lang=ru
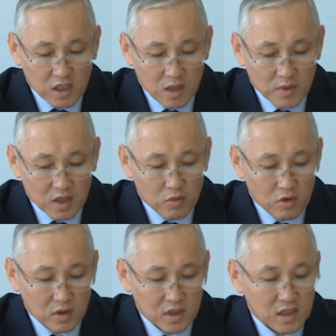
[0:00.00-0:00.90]
этапе
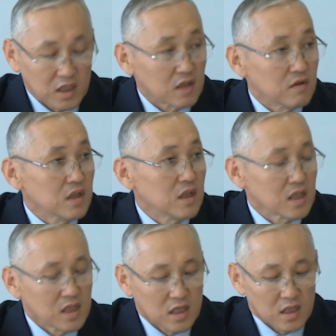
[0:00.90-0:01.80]
отбора тестирования
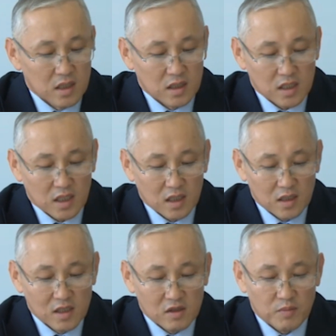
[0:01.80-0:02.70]
на знание
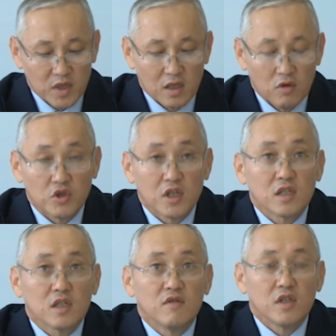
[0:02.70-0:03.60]
законодательства приняли
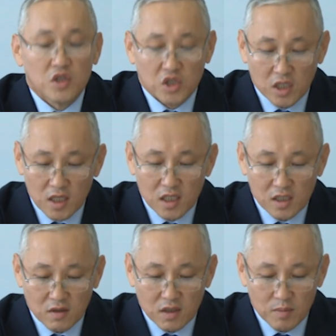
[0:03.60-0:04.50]
участие
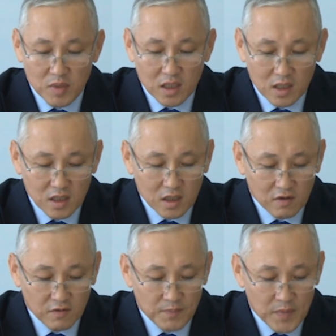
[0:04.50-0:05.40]
214
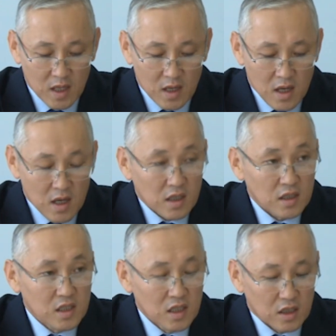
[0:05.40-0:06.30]
претендентов.
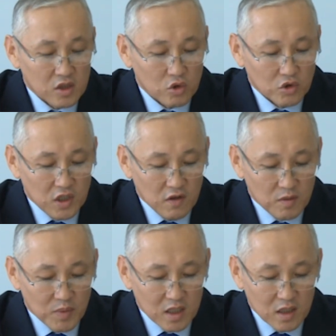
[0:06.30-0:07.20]
Из них
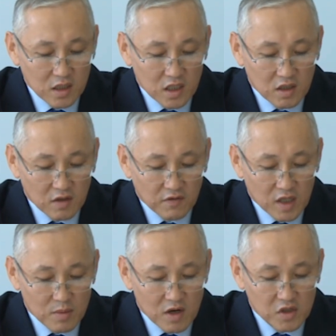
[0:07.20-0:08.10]
109 претендентов,
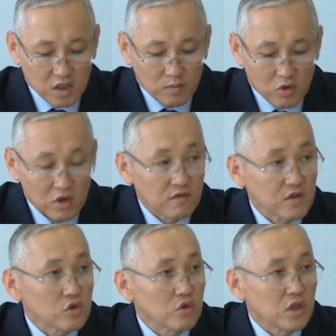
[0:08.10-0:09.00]
набравших более
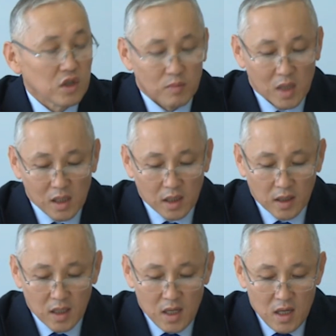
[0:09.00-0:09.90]
высокие баллы,
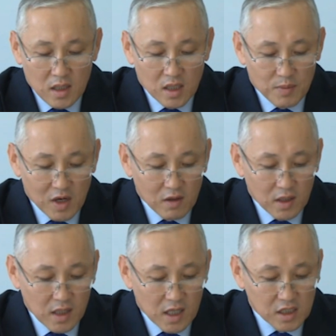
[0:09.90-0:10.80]

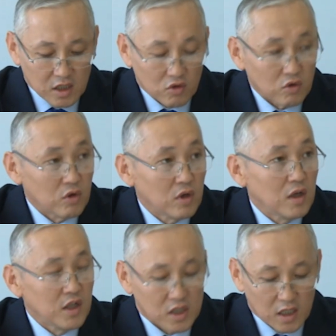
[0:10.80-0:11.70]
направлены на оценку
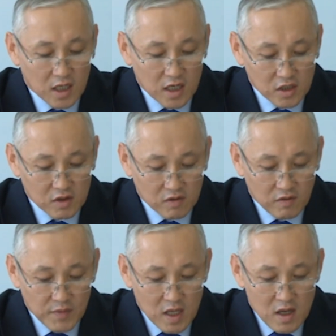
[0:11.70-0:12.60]
личных качеств.
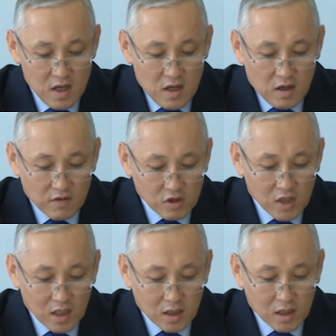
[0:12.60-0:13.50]
В
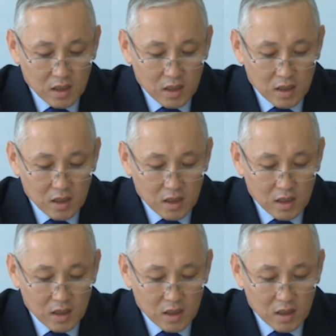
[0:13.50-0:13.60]
результате